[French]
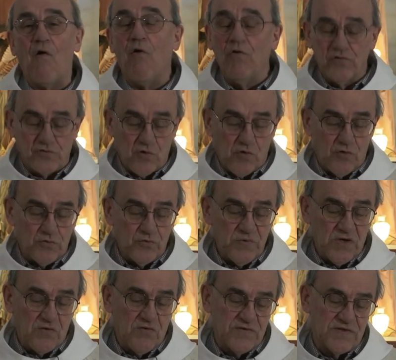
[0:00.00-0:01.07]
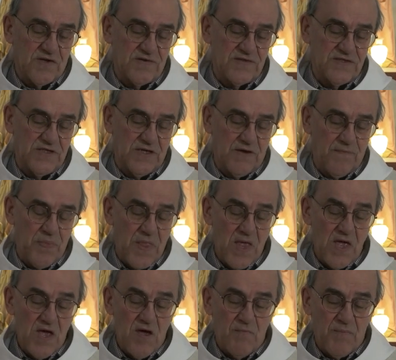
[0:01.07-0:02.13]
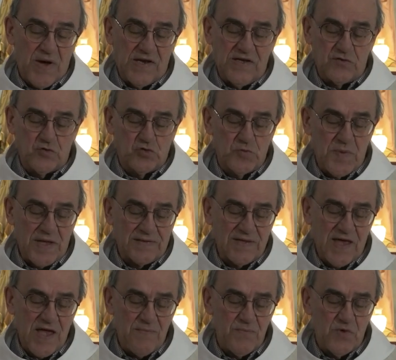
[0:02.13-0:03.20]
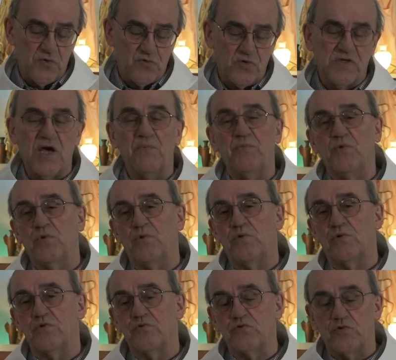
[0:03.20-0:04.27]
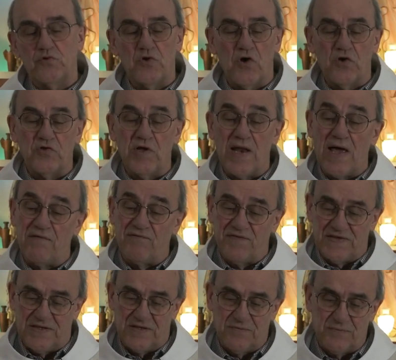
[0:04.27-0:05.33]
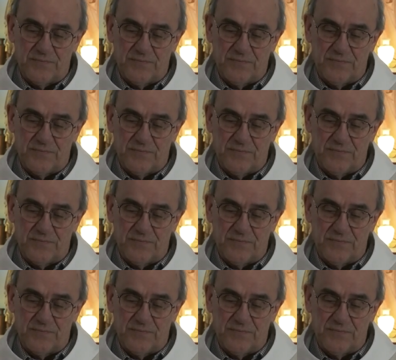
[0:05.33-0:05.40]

Oserons-nous y consentir? Par les eaux du baptême, Dieu d'amour, tu donnes la vie.